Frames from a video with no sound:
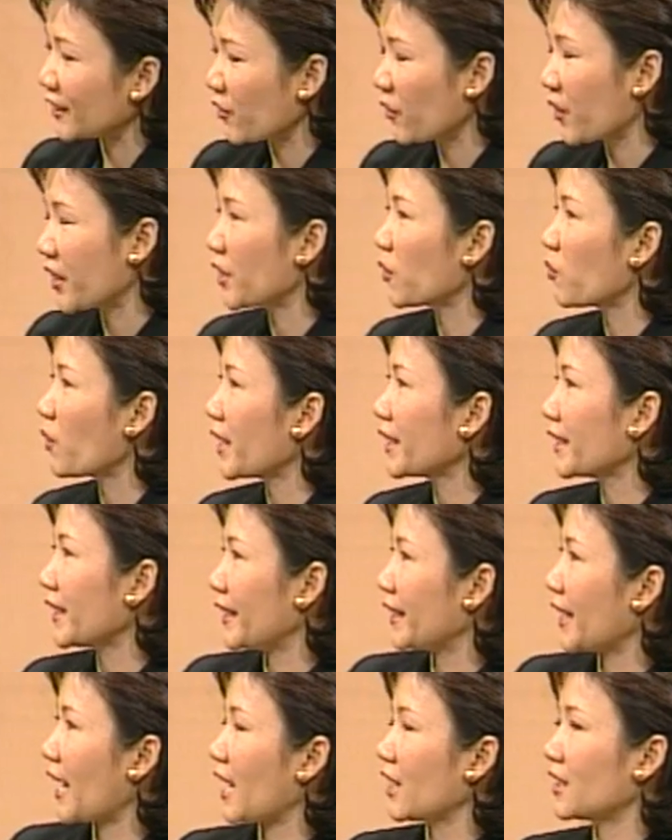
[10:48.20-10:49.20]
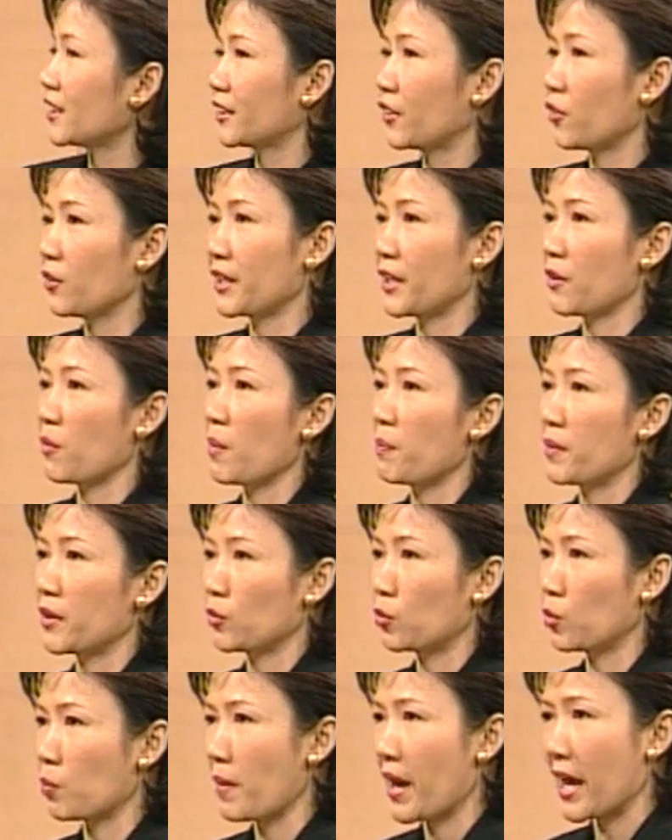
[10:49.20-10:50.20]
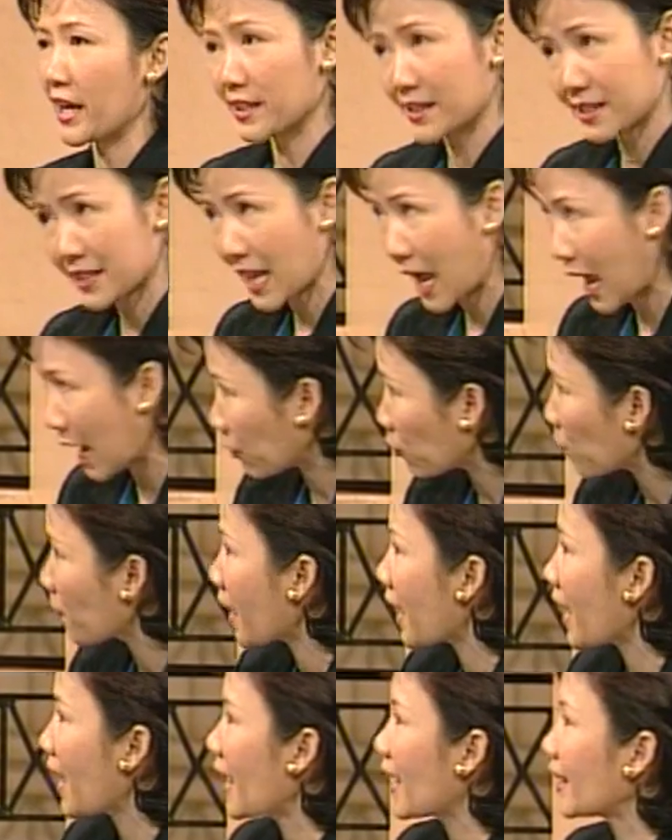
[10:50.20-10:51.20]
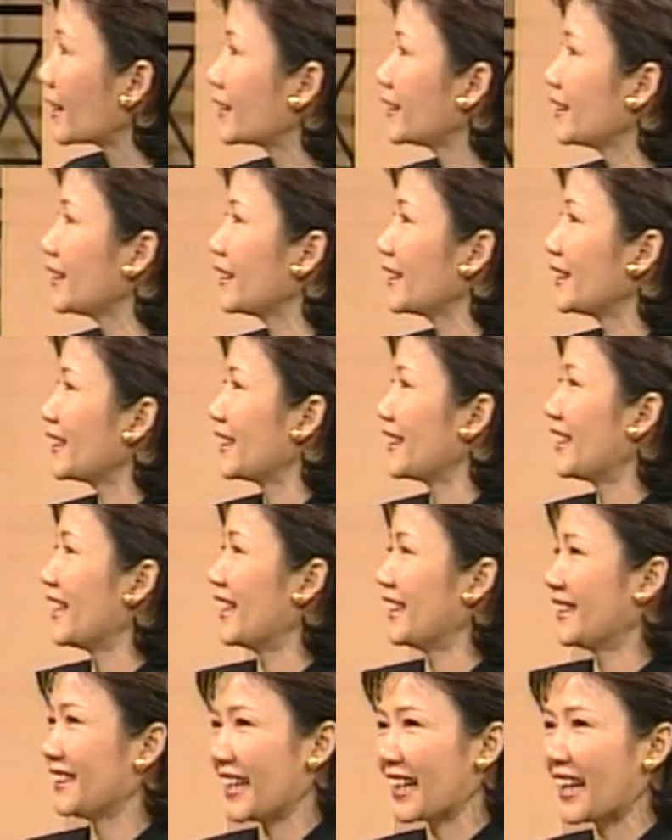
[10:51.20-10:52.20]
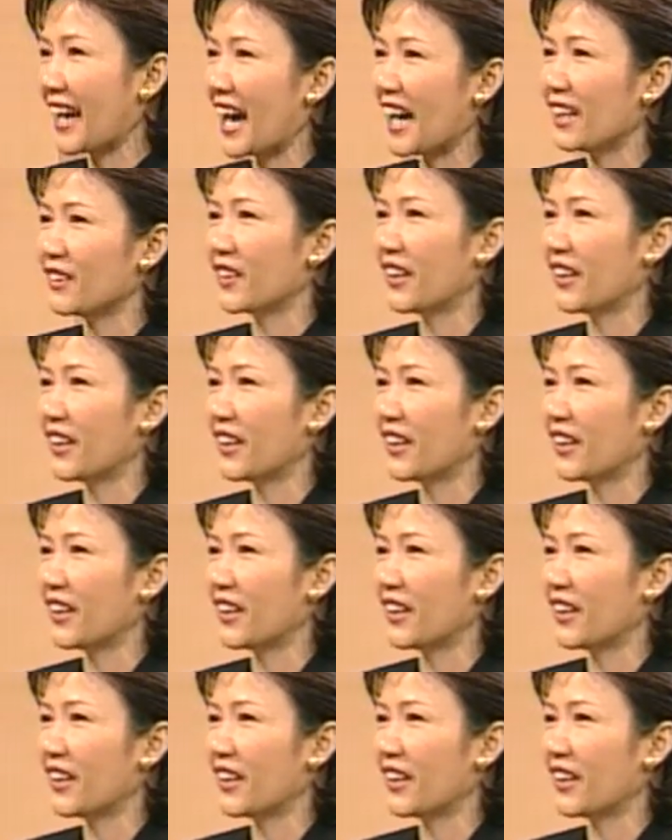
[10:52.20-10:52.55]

น้องแม่คิดว่าไงคะคือต้องเรียกว่าเป็นคุณแม่ยังสาวมากนะคะเพ